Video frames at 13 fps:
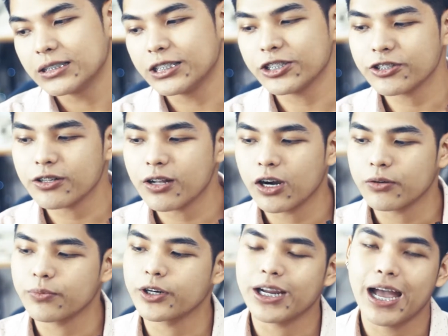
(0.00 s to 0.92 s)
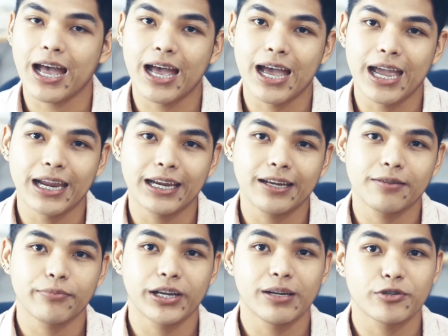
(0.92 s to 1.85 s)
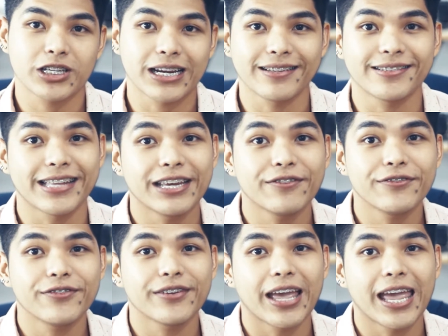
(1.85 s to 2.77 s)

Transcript: digital artwork ay pwede mo siyang i-save